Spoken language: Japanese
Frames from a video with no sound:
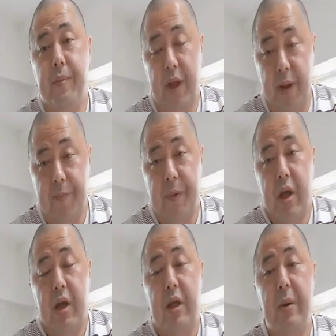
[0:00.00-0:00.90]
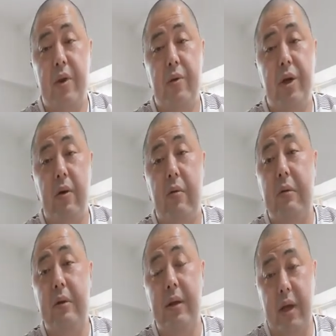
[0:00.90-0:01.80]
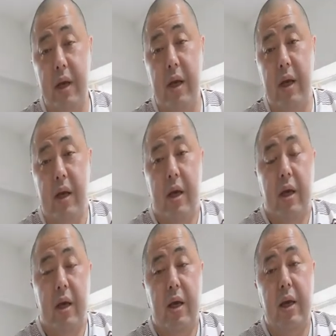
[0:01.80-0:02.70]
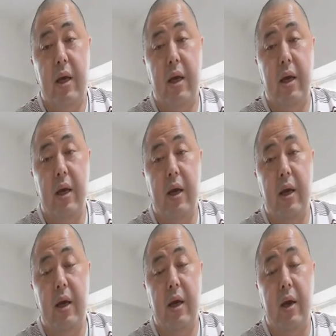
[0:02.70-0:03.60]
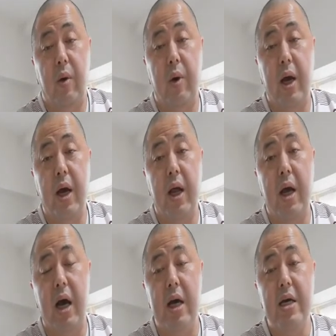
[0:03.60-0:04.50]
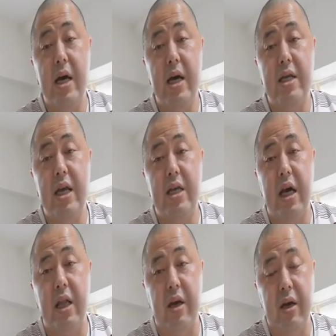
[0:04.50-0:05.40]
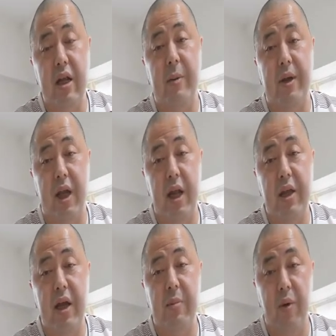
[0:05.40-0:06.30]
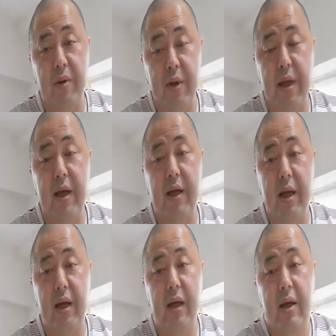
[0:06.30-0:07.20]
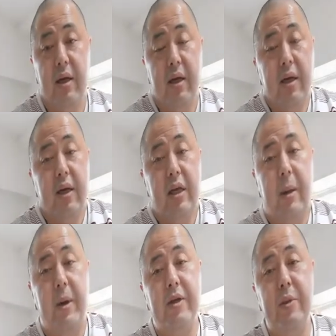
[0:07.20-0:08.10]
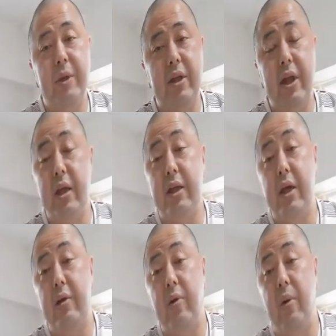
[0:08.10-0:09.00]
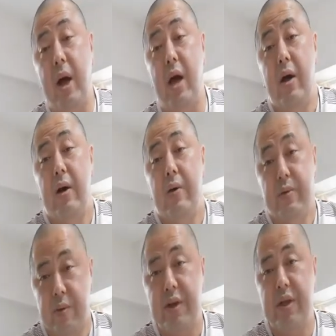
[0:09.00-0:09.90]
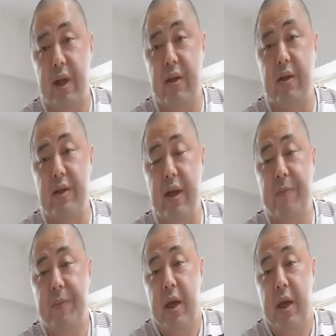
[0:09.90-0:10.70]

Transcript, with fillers: ね。今の日本で、えー、これから考えていかなければならない問題が山積みになっているのが福祉なんですね。